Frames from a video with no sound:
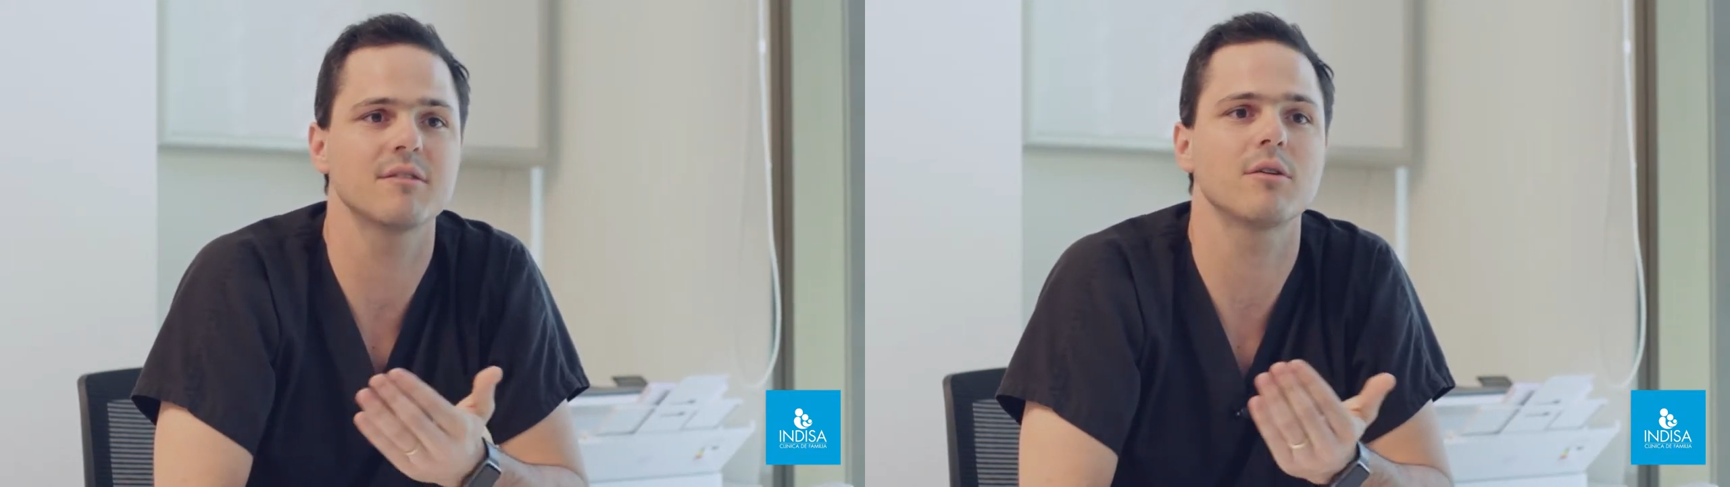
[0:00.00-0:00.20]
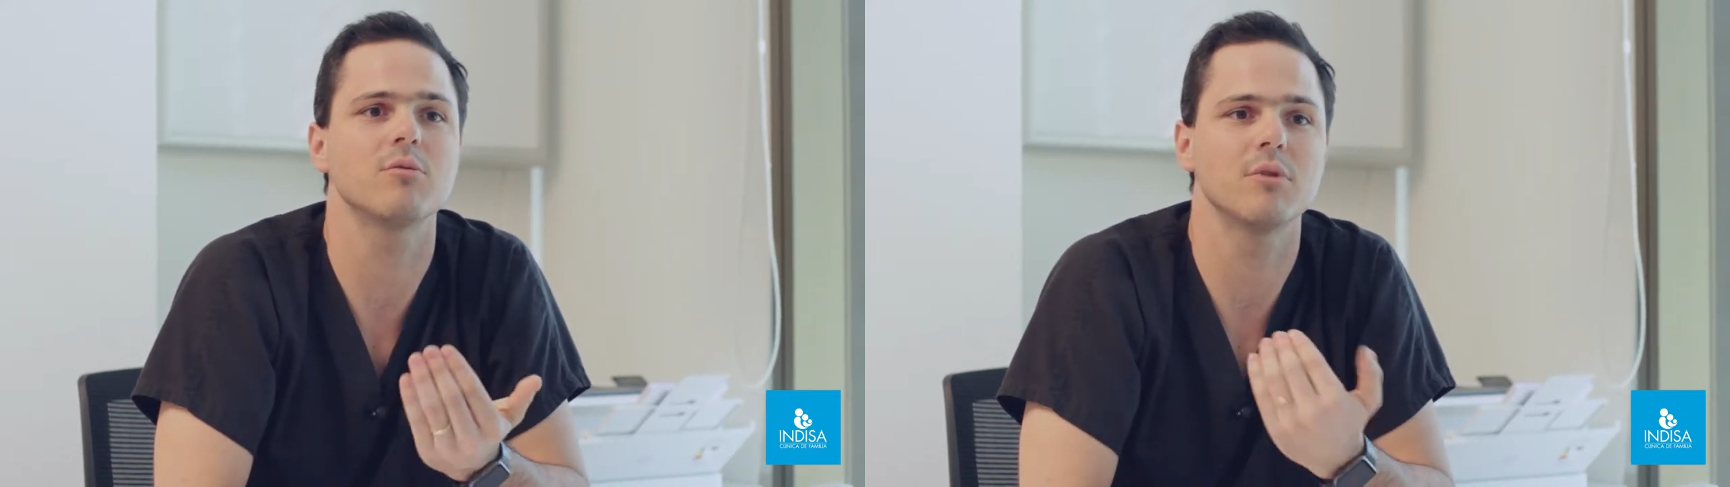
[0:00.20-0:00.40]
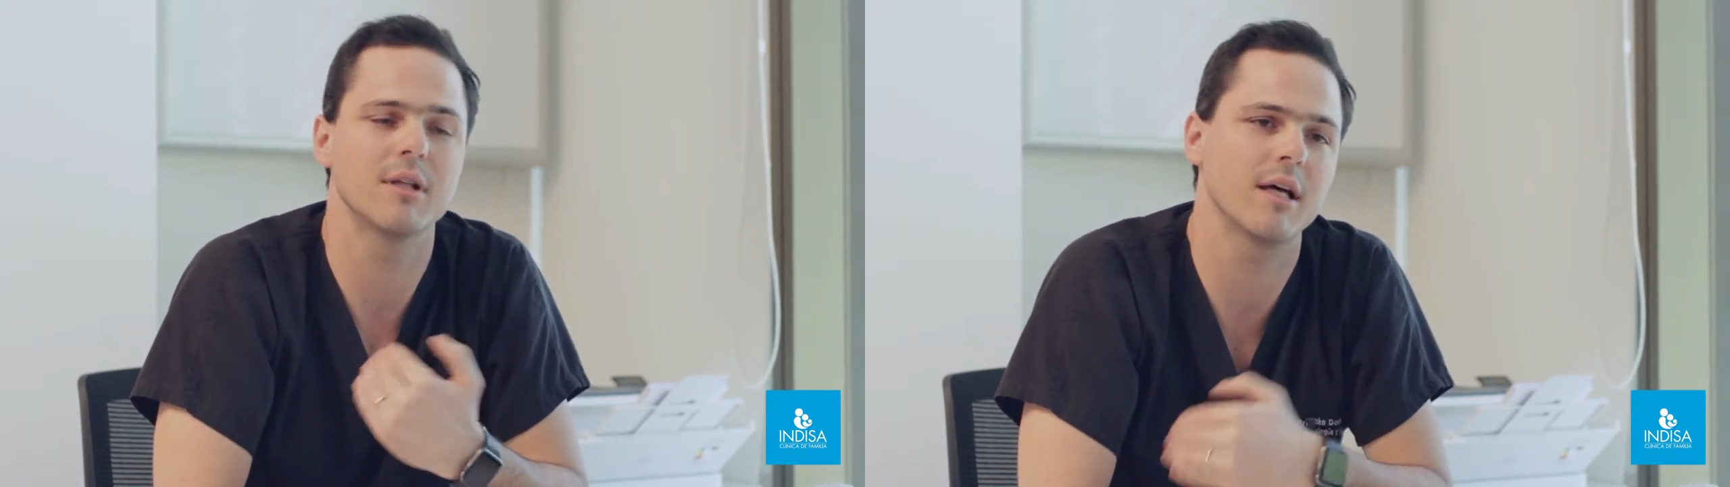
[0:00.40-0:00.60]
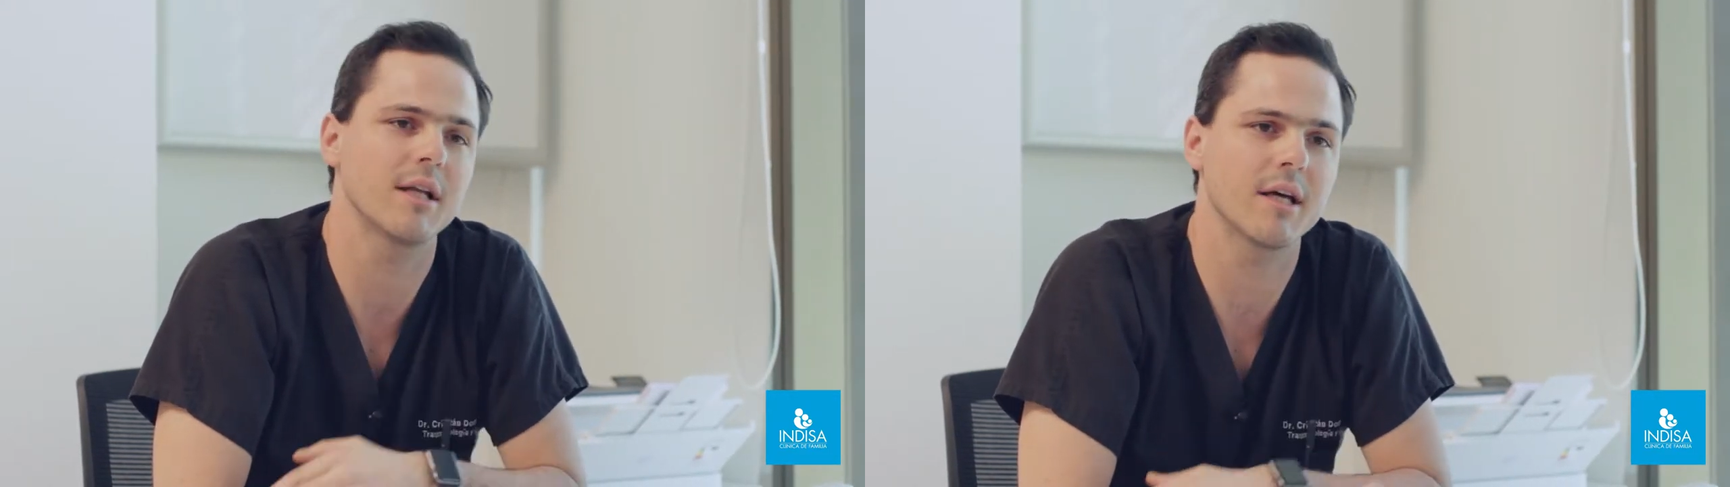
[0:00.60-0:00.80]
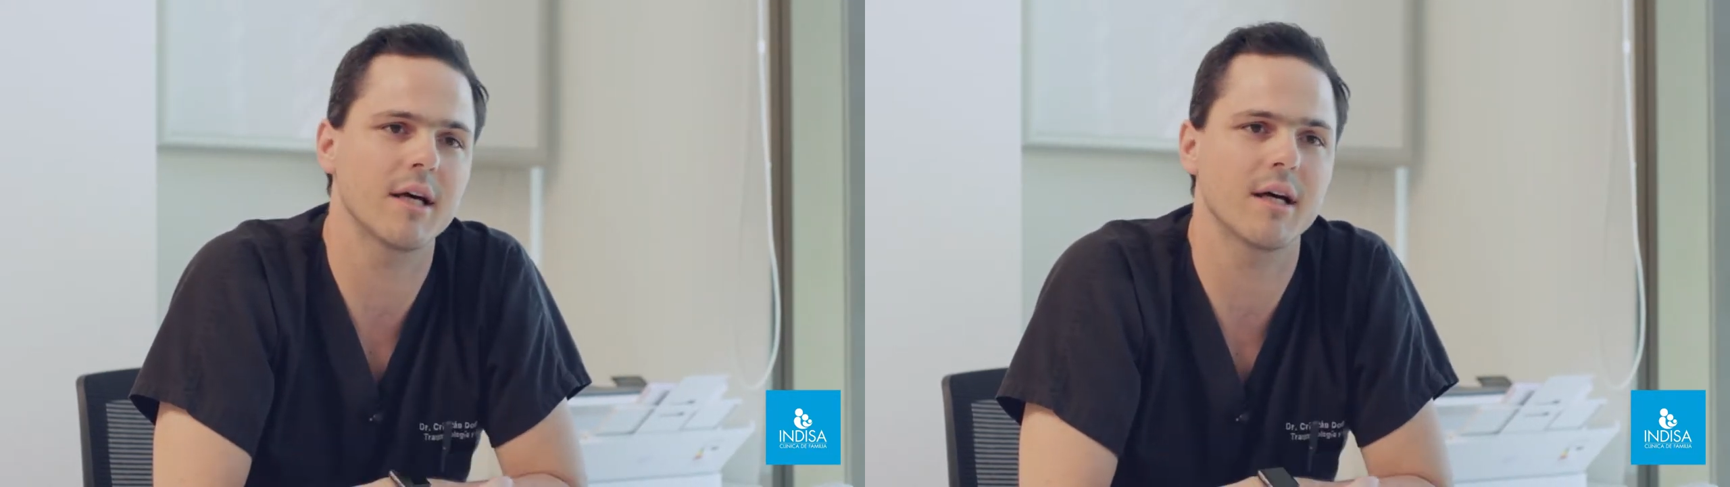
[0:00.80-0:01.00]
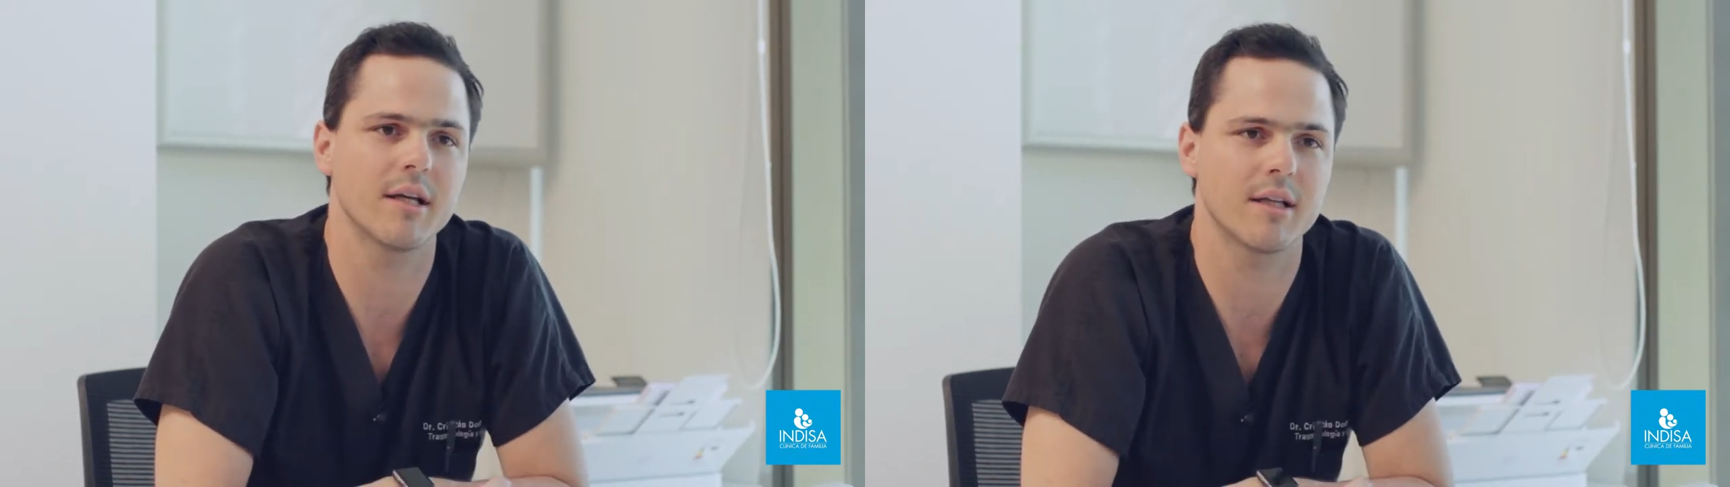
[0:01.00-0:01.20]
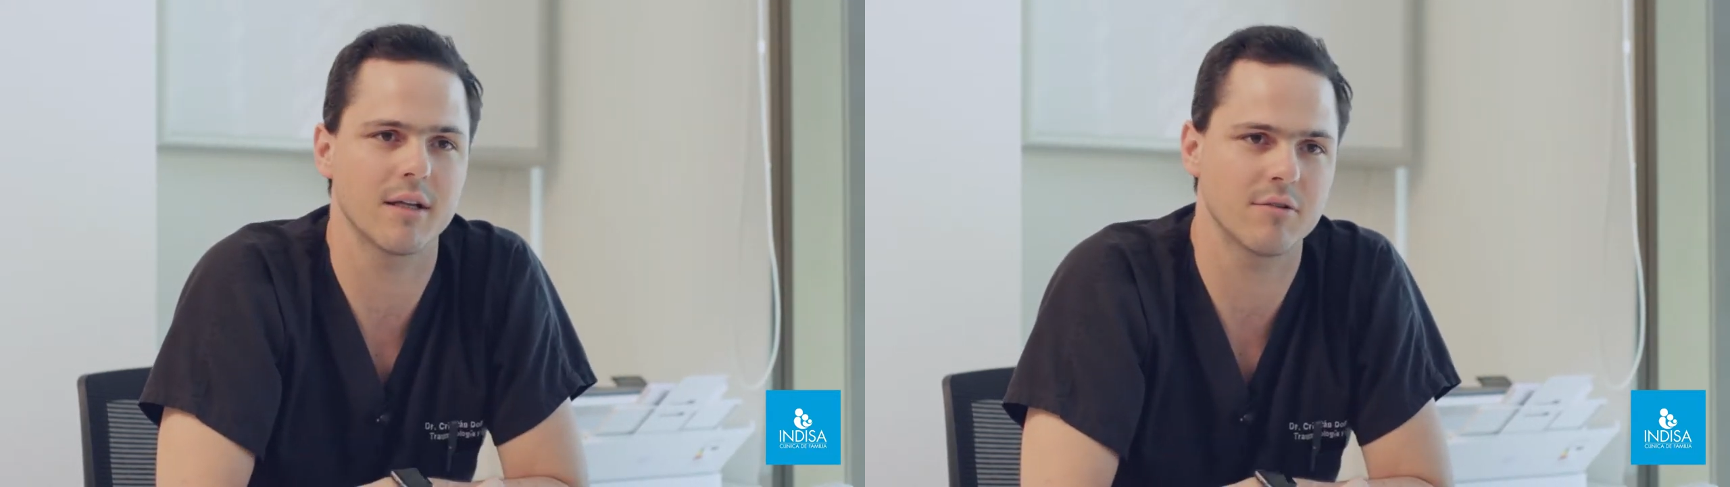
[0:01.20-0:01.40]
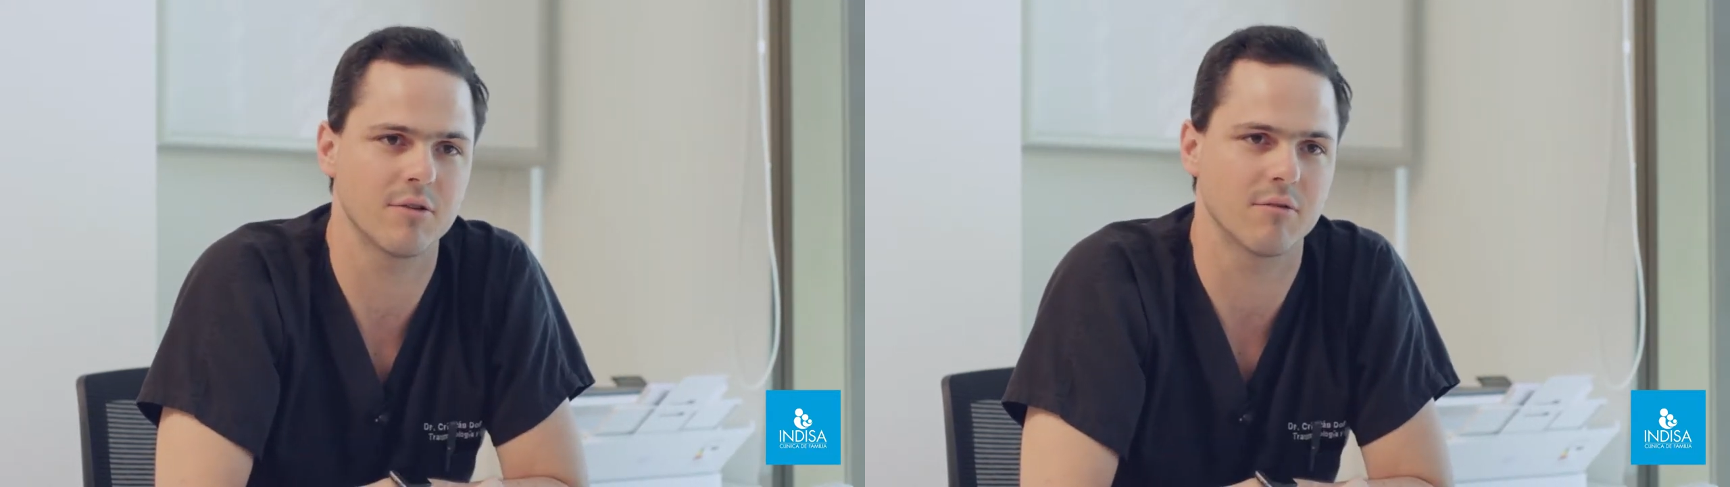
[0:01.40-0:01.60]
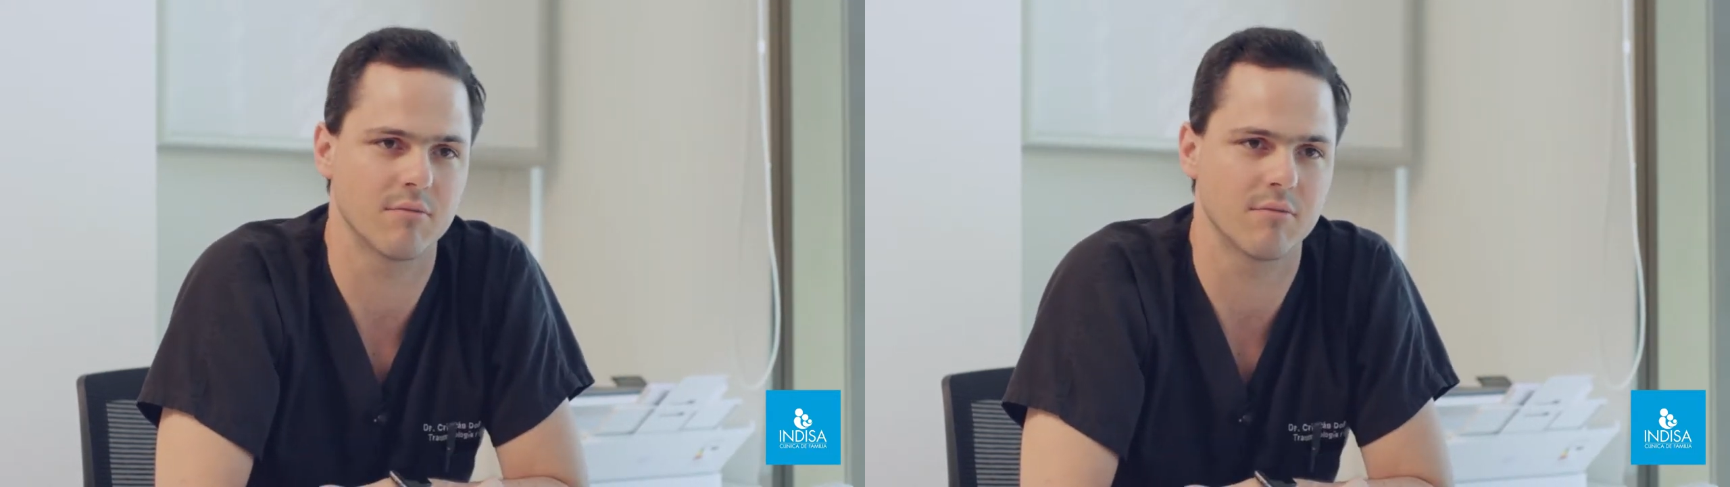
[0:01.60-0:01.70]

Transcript: secundaria a esta lesión.